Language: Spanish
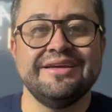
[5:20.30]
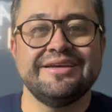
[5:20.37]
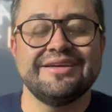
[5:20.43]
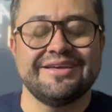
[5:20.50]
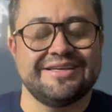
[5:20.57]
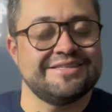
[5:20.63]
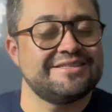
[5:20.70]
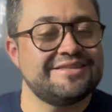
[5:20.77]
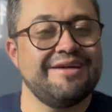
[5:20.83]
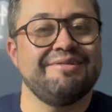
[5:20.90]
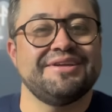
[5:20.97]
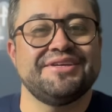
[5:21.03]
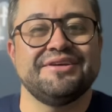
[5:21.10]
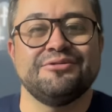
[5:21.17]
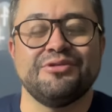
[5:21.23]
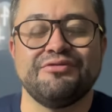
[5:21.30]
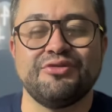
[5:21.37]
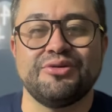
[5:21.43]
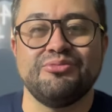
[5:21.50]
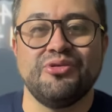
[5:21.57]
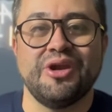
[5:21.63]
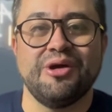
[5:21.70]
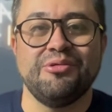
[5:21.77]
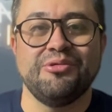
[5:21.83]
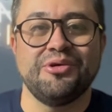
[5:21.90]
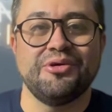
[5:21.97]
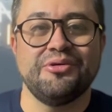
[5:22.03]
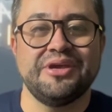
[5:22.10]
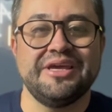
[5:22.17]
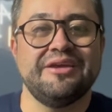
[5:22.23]
de que estaba yendo a Fórmula
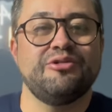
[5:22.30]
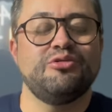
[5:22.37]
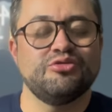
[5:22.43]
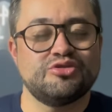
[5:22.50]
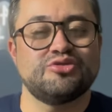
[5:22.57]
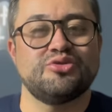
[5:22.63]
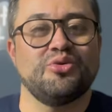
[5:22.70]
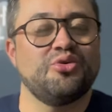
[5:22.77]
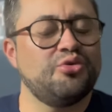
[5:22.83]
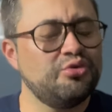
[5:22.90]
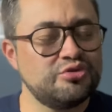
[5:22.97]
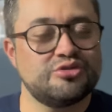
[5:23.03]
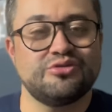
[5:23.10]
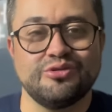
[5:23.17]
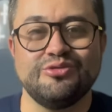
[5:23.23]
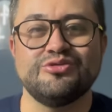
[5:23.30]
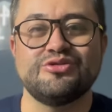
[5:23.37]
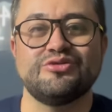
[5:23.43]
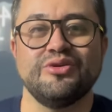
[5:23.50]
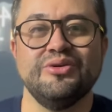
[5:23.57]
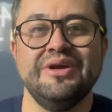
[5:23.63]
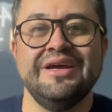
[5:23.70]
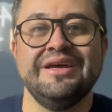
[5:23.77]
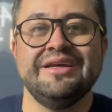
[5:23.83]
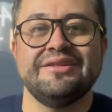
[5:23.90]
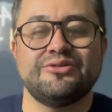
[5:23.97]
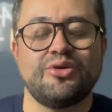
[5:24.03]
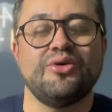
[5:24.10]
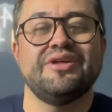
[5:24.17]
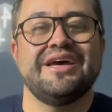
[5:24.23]
1 y justo, justo, justo,
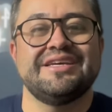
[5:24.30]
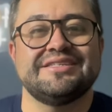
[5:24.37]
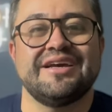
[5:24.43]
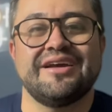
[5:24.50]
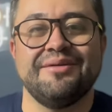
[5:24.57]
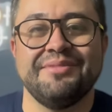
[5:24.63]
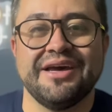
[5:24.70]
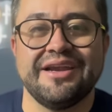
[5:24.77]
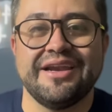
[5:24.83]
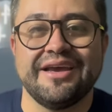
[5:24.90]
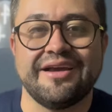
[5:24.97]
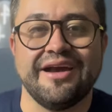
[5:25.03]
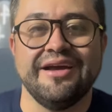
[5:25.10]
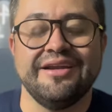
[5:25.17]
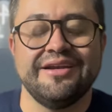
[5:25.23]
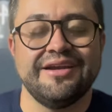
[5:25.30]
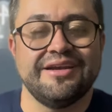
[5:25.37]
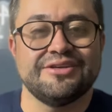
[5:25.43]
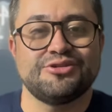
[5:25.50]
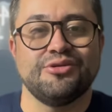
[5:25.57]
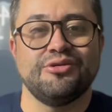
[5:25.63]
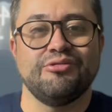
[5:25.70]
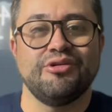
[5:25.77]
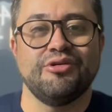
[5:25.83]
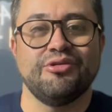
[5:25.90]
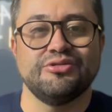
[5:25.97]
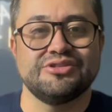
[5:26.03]
toda esa cama de leca le lesionó un ojo.